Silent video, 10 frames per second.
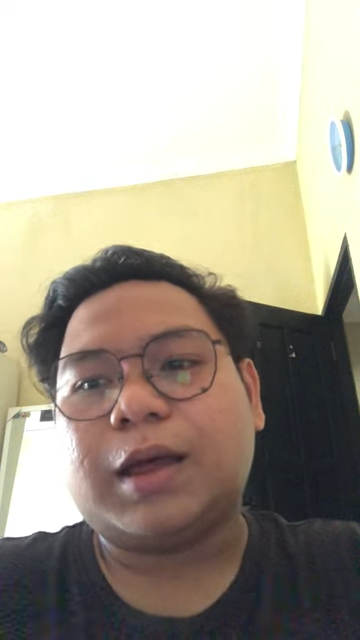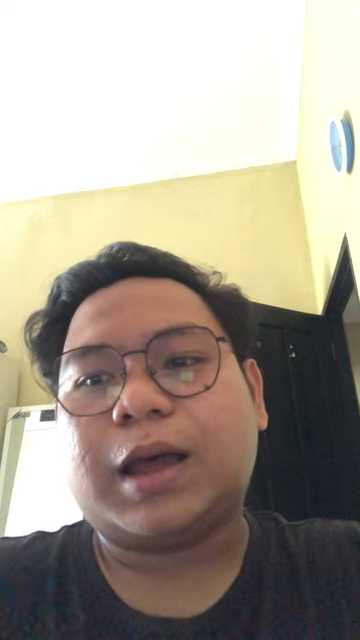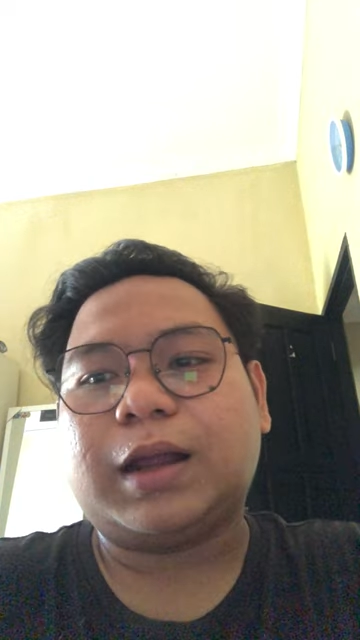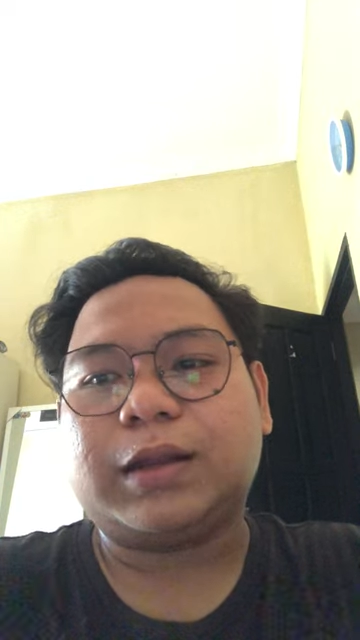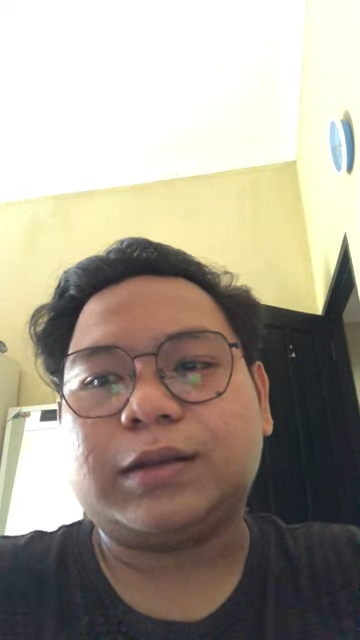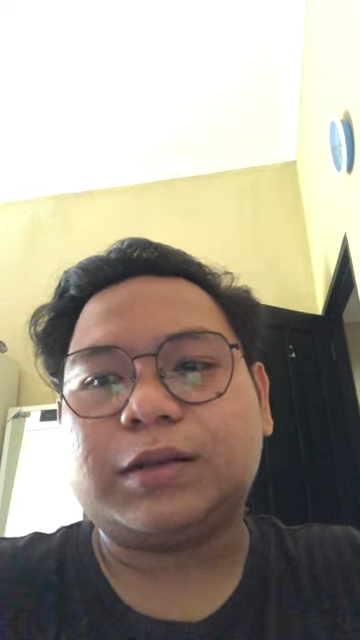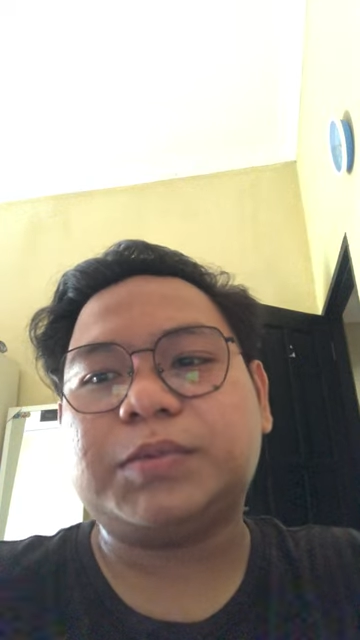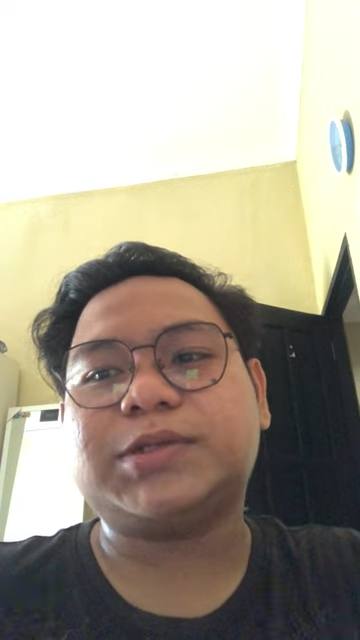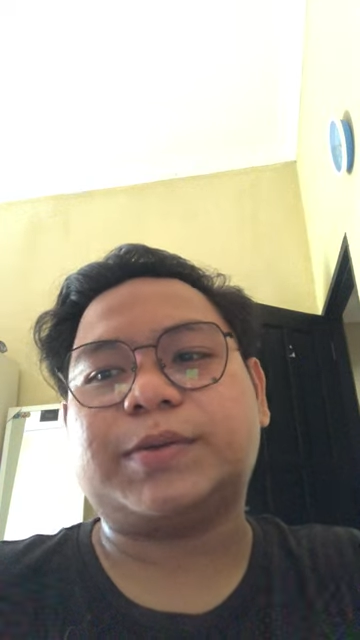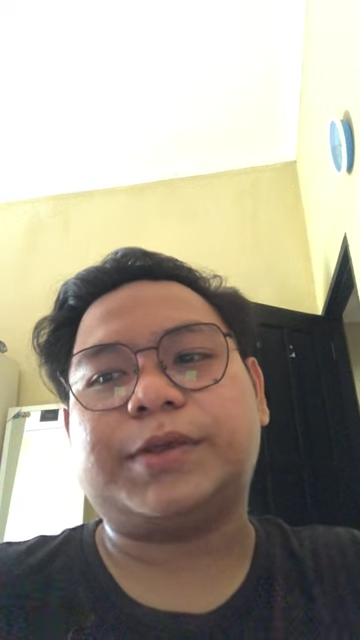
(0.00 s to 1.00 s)
Hal ini
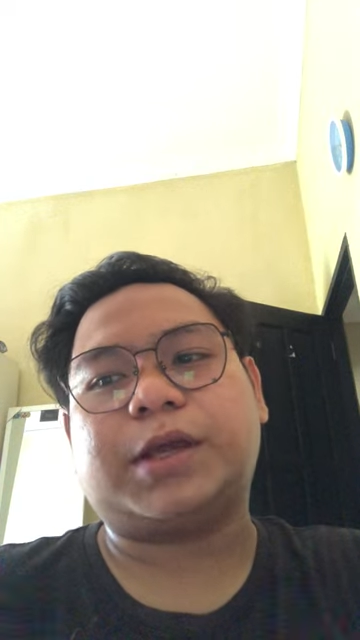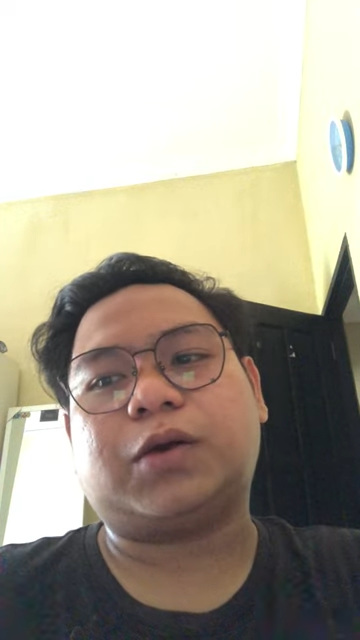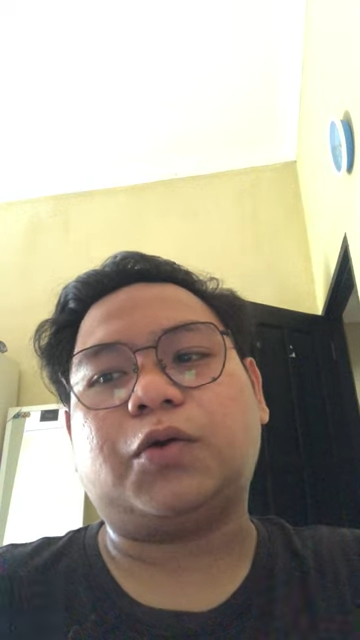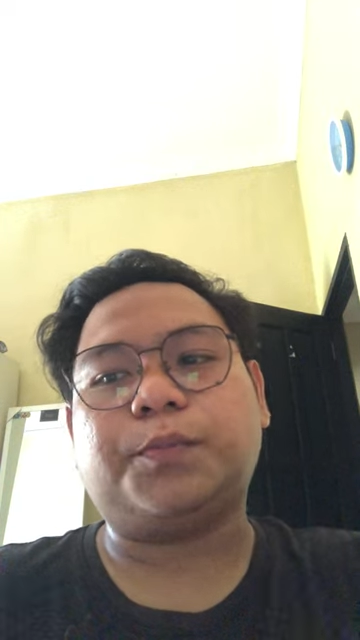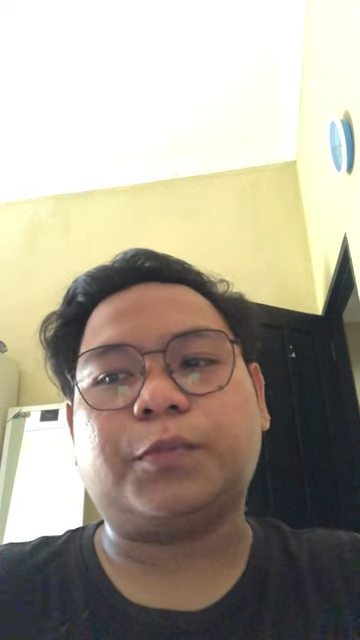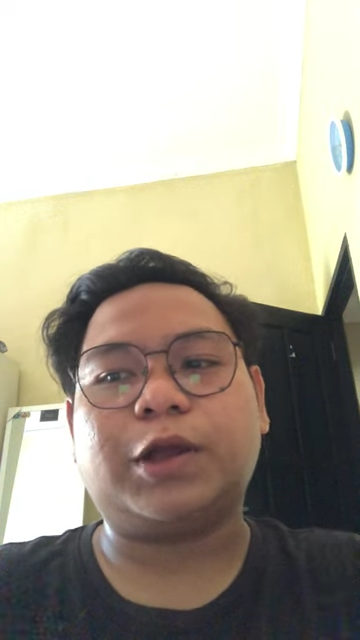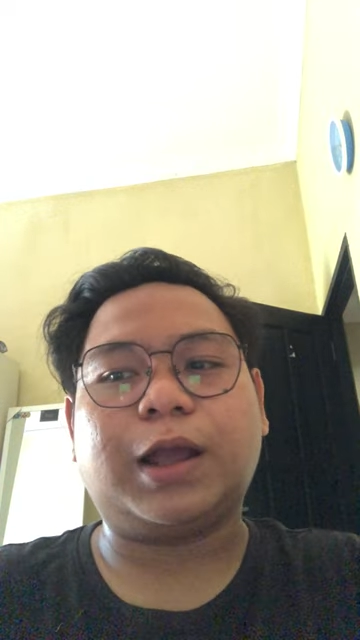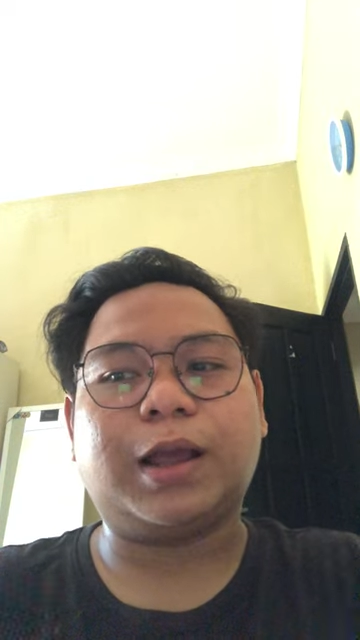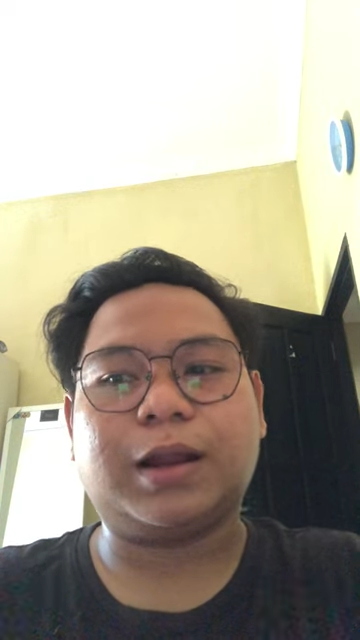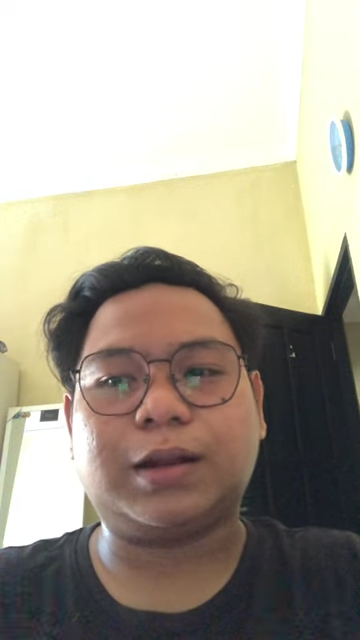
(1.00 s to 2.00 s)
bisa mencakup
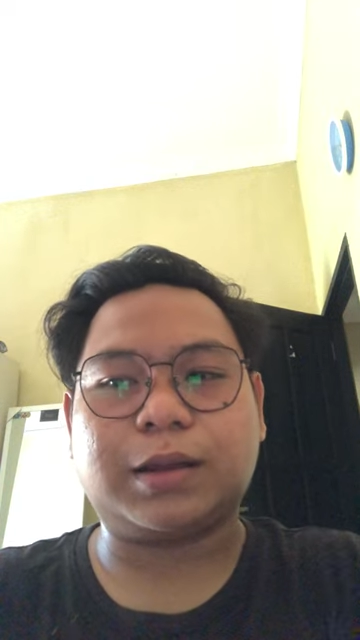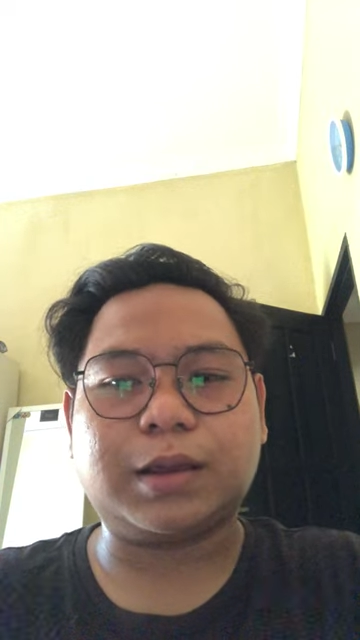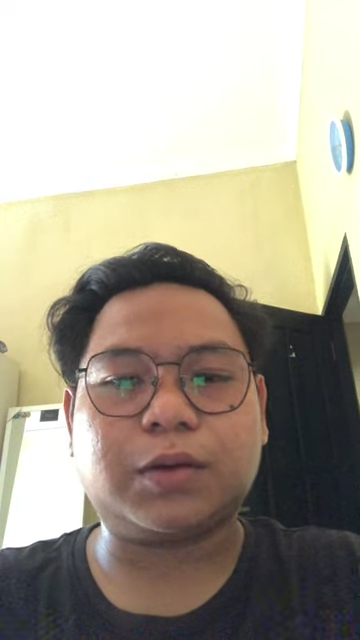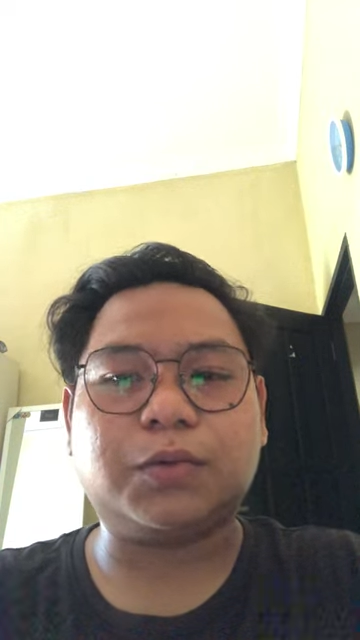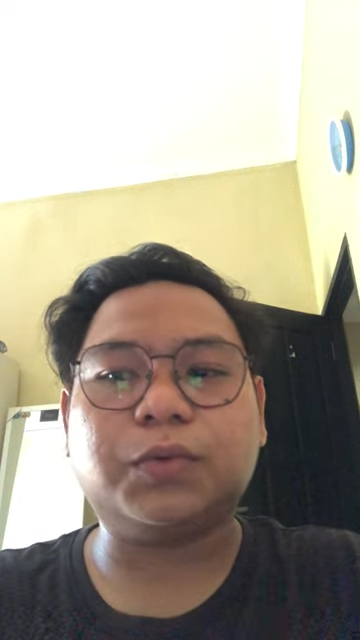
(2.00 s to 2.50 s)
gagalnya